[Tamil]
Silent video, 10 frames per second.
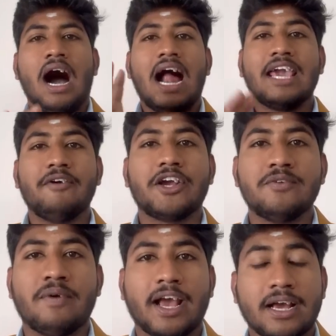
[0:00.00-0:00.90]

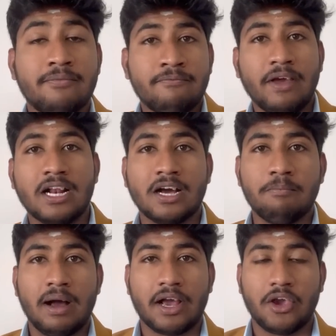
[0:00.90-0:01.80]
அனைவருக்கும் வணக்கம் வெல்கம்
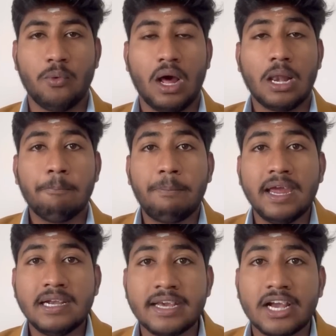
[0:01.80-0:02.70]
பேக் யூ ஆல்
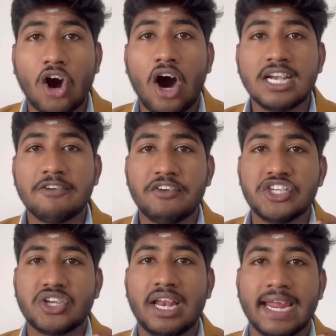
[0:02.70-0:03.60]
பிடெக்
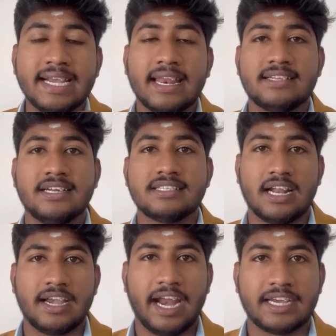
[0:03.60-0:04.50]
ஆர்டிபிஷியல் இன்டெலிஜென்ஸ்
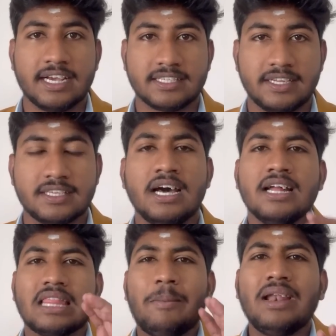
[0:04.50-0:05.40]
அண்ட் டேட்டா சயின்ஸ்
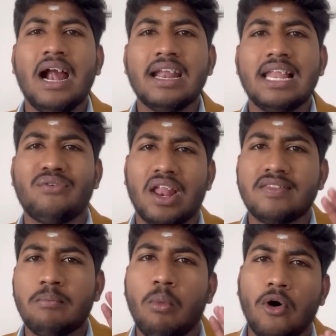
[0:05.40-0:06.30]
தமிழ்நாடு லெவலில்
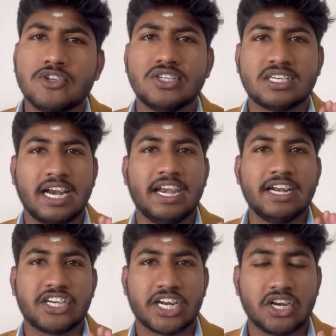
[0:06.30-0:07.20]
த மோஸ்ட்
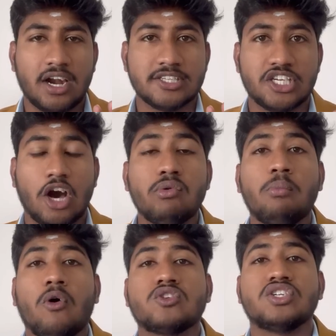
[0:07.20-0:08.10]
ட்ரெண்டிங்
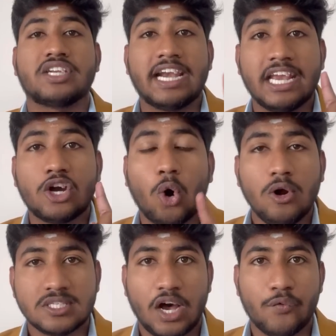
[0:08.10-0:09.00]
டெக்னாலஜியாகவும் மோஸ்ட் ட்ரெண்டிங்
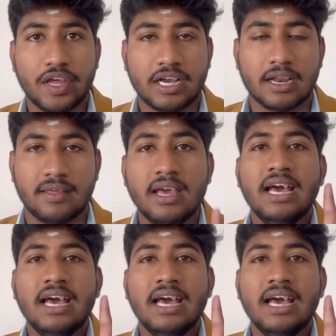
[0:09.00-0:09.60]
கோர்ஸாகவும் இருக்கிறது